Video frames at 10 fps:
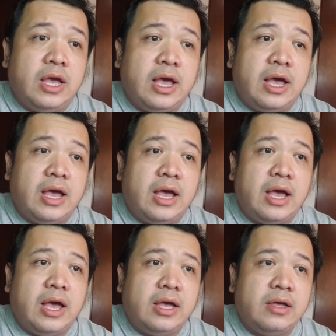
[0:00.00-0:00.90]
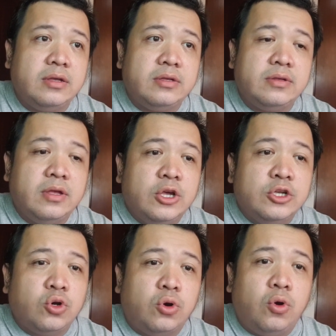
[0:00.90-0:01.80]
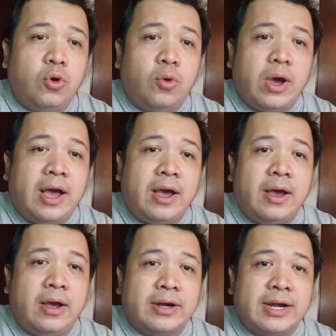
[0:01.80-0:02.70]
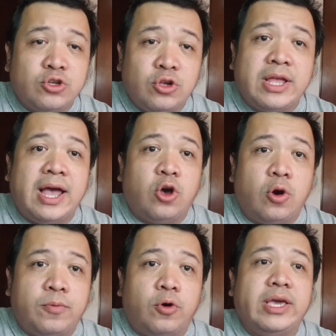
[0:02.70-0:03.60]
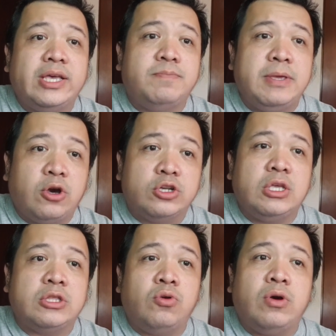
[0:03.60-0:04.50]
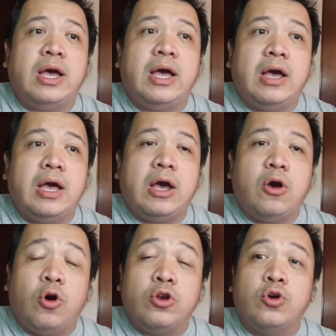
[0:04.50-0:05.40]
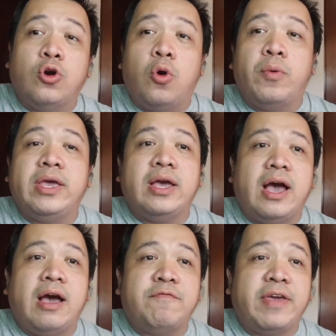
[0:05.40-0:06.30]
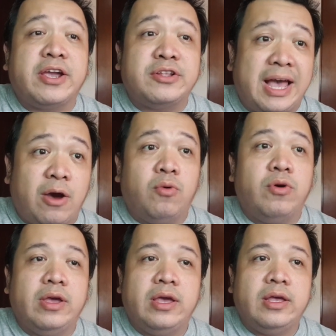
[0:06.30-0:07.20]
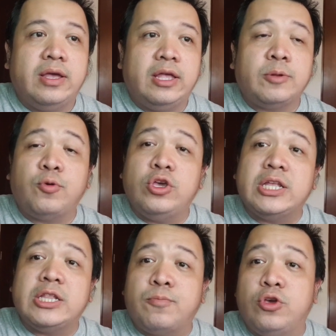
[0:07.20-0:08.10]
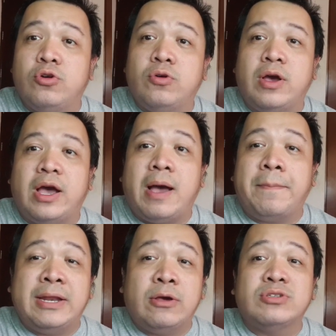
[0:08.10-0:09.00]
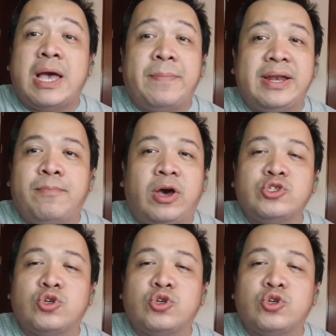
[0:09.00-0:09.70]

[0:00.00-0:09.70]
Ah... Uh, So, ang rason nga daw po is because itong uh, ongoing affair ah, daw. Ito po, ito po yung uh, ah, pinag-usapan lang po.